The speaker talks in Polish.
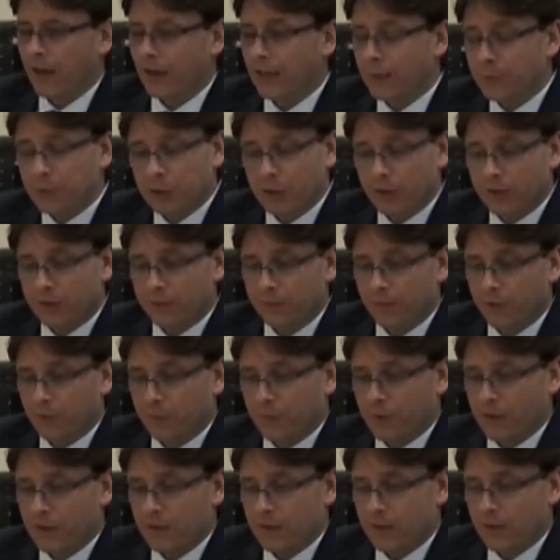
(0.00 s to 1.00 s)
A na przykład
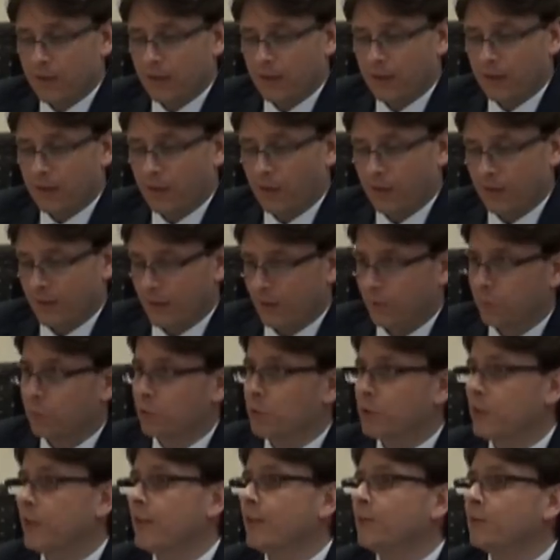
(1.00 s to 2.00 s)
informacje o
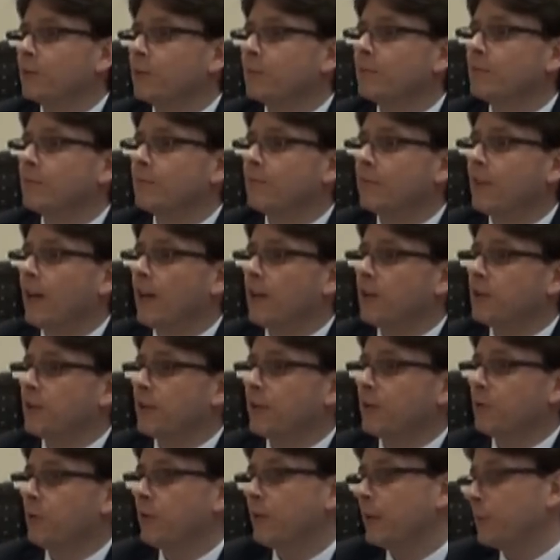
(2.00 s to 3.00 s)
zadłużeniu
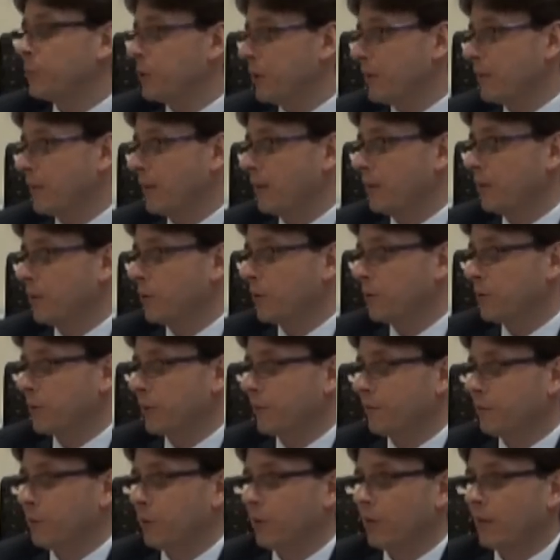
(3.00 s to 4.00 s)
nasze, które na przykład znajdują
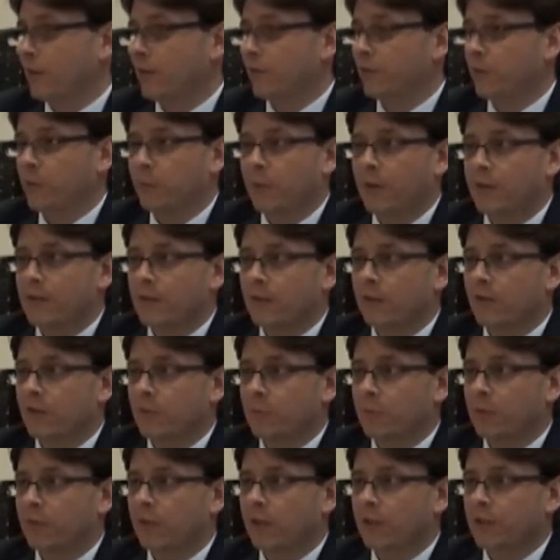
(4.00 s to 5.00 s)
się w biurach informacji
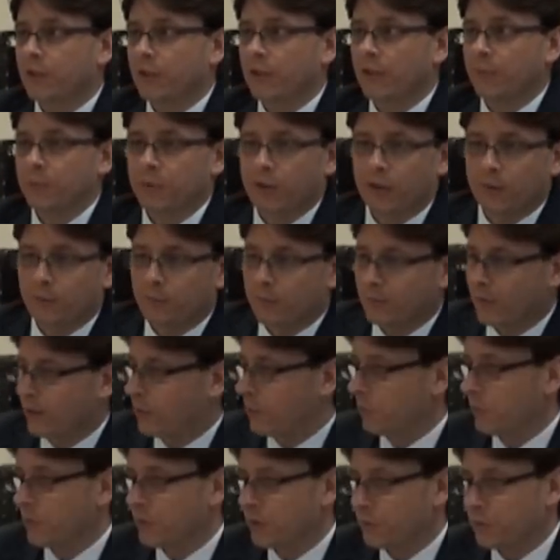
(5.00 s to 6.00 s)
gospodarczej, na przykład niech
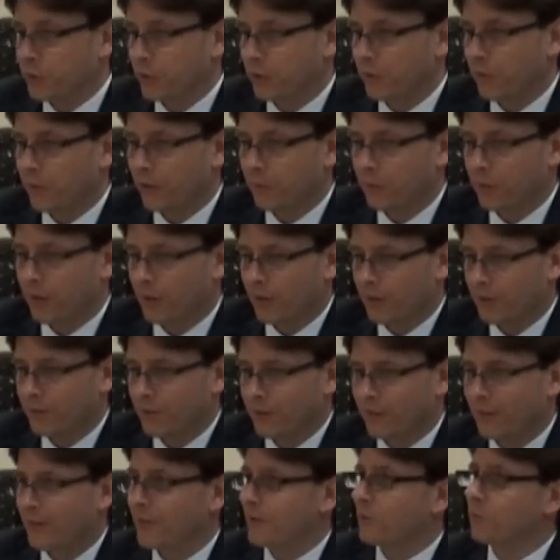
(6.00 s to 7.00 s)
tu będzie przykładem
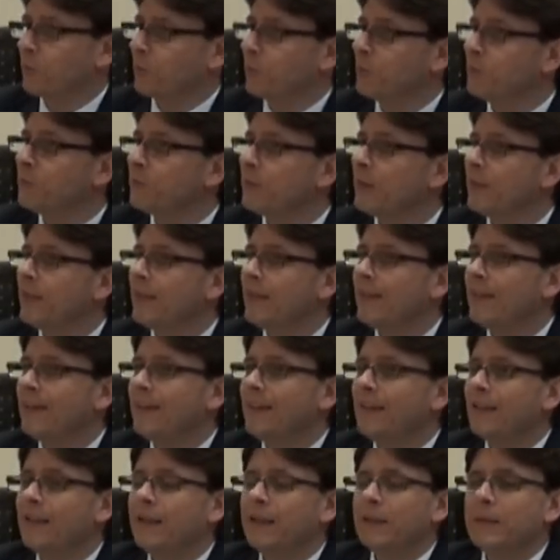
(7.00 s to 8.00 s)
Krajowy Rejestr Długów,
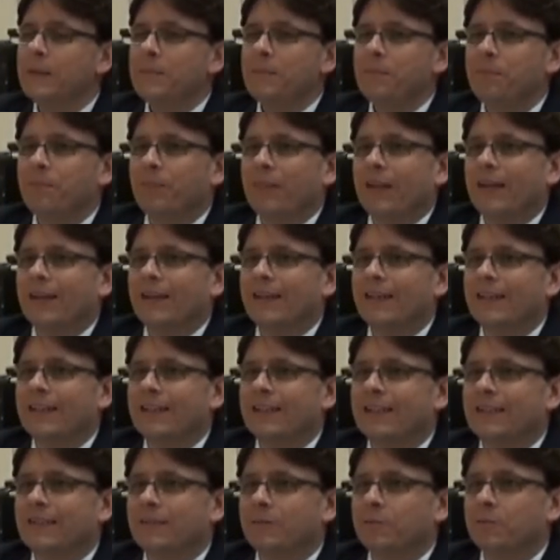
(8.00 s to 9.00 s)
mhm
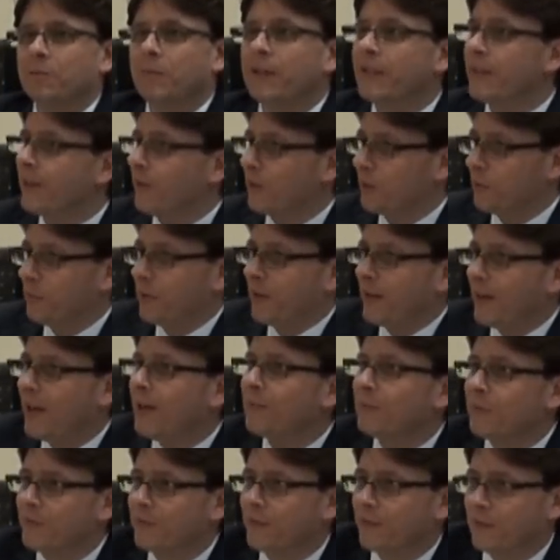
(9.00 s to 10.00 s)
E, my je
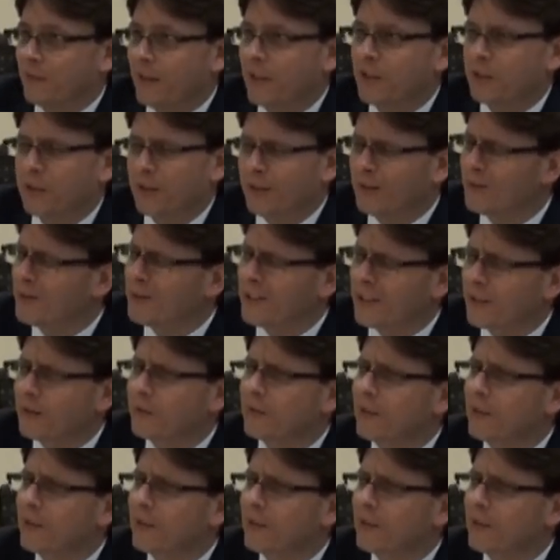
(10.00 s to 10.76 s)
odbieramy wewnętrznie, no jako